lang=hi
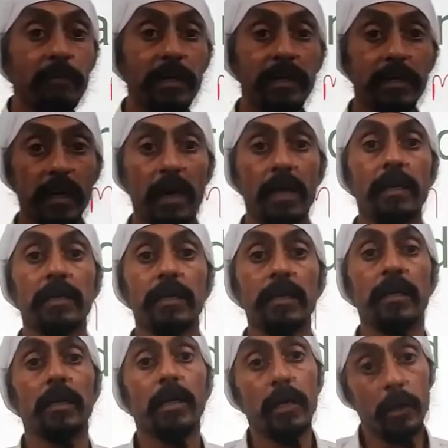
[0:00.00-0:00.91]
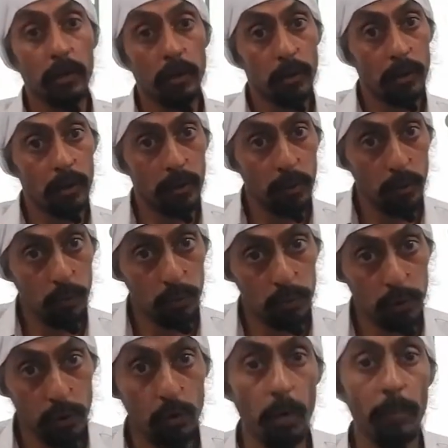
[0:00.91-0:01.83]
में डाल के
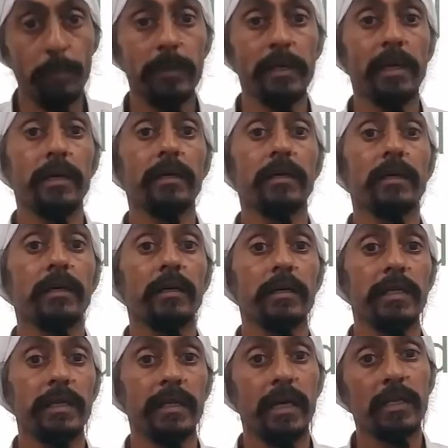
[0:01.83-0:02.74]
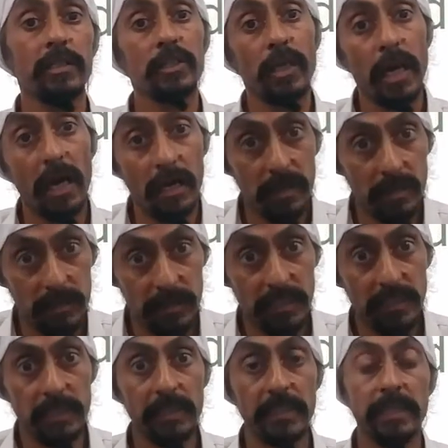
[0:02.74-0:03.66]
उसकी कॉपी एक रखनी है चलाकर
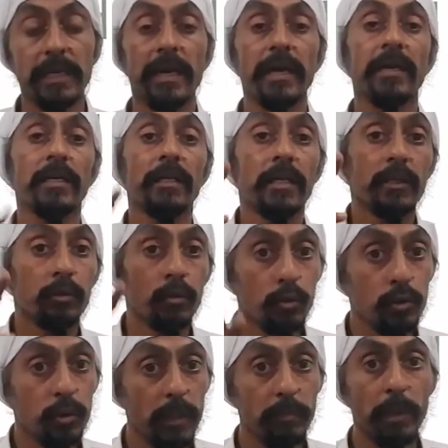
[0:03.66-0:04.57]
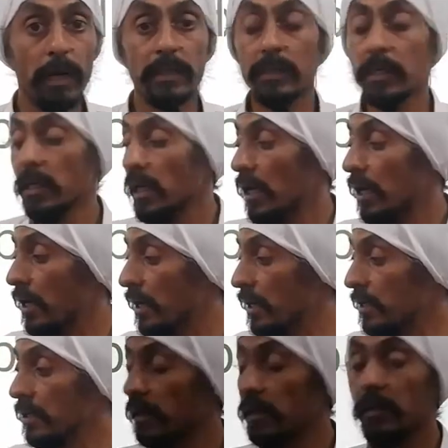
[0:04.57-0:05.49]
देखनी है दूसरी बात
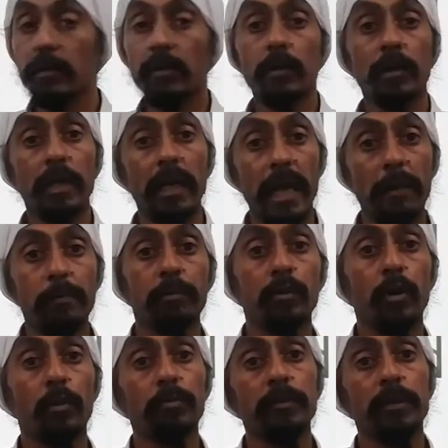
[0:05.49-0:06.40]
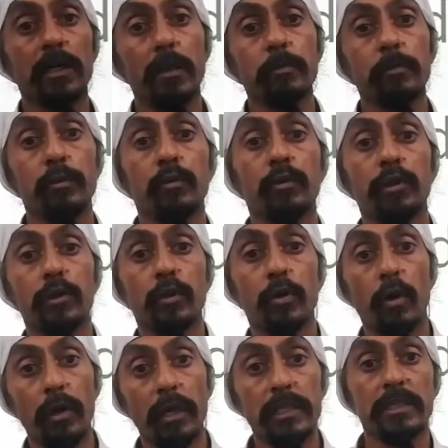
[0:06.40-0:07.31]
अगर लैपटॉप या कंप्यूटर
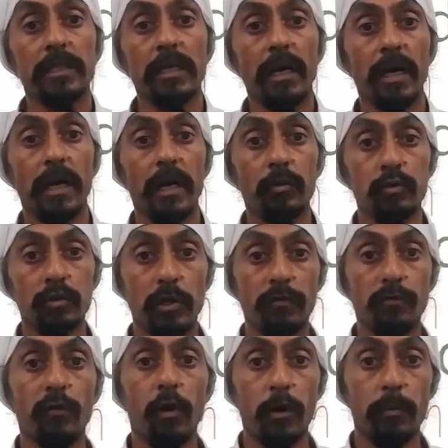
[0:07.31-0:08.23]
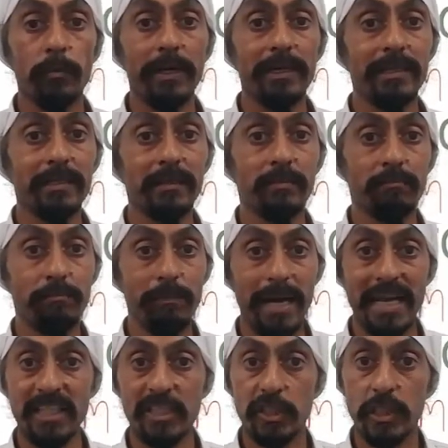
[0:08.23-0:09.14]
कॉलेज का है उसका फॉर्मेट
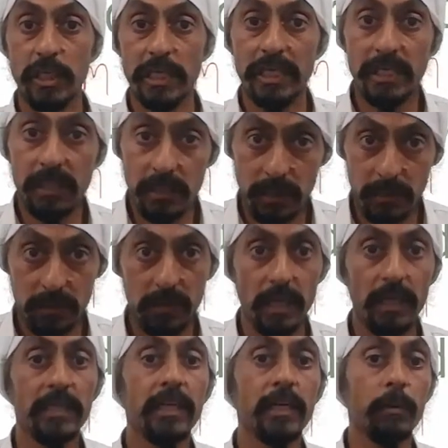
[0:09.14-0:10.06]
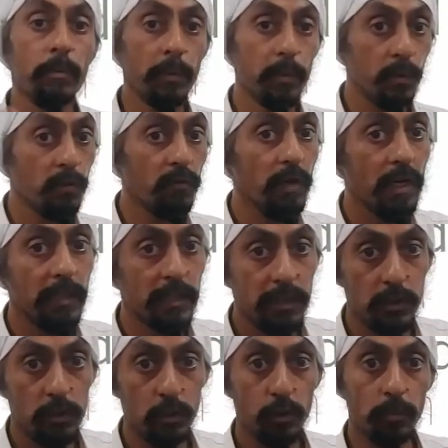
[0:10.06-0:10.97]
मैच नहीं करता ये कंप्यूटर वाले
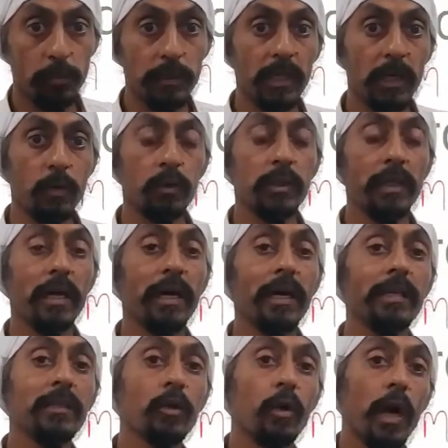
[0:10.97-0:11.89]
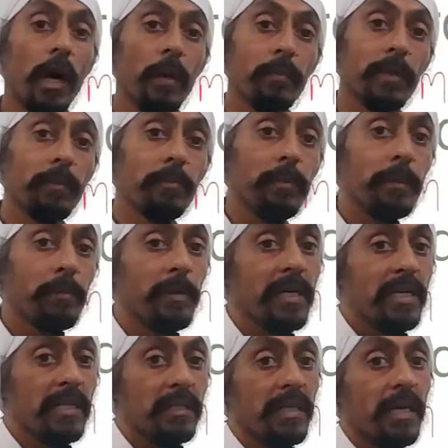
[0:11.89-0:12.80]
टीचर को पता होता है तो आपने
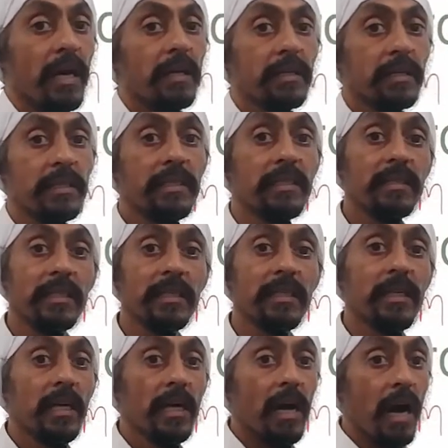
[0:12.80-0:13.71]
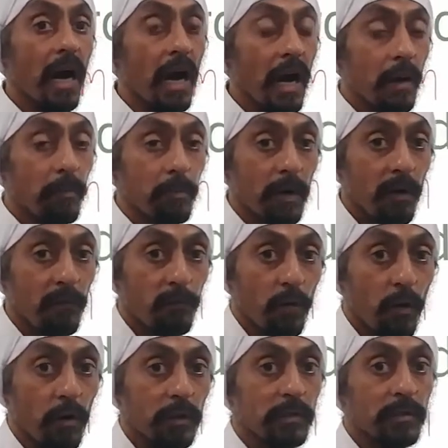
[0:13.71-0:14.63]
पीपीटी तैयार की थी आपका
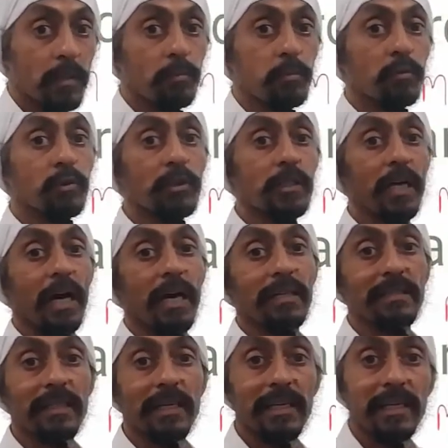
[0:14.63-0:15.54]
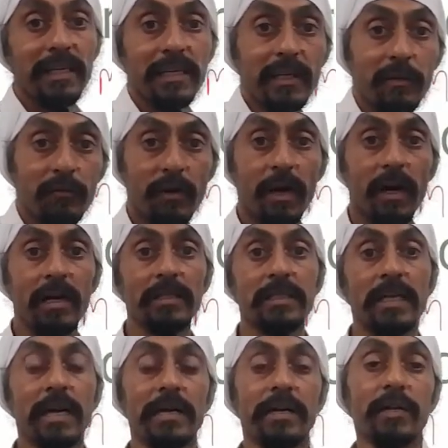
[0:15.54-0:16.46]
फॉन्ट सब कुछ तैयार था लेकिन वहां
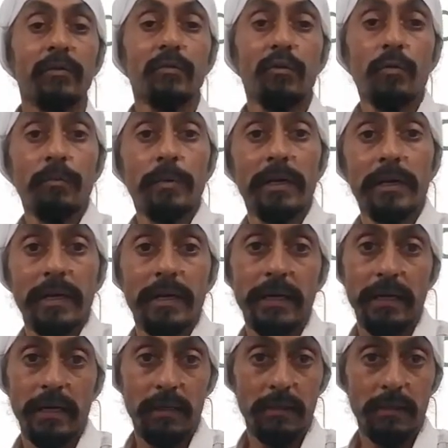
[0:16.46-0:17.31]
जाके वो बिगड़ गया